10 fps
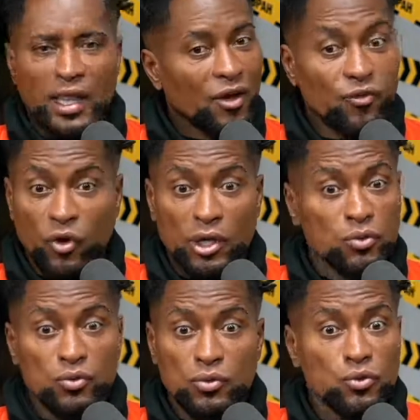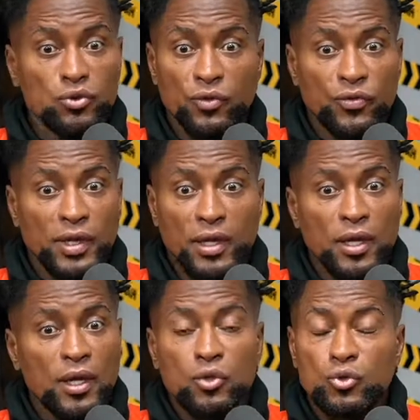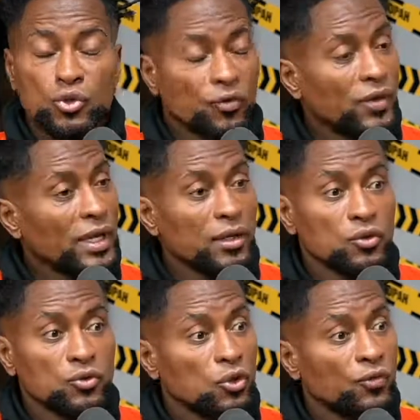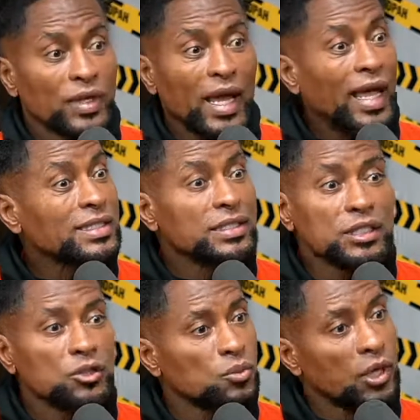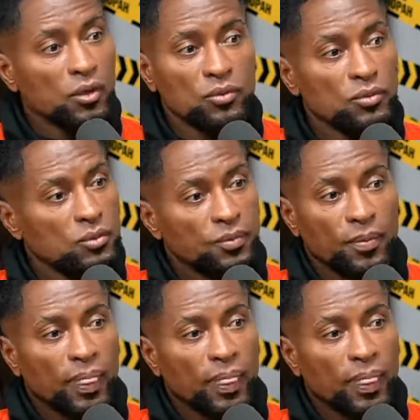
Lá fora não, não, sofri, não, sofri, não sofri racismo nenhum.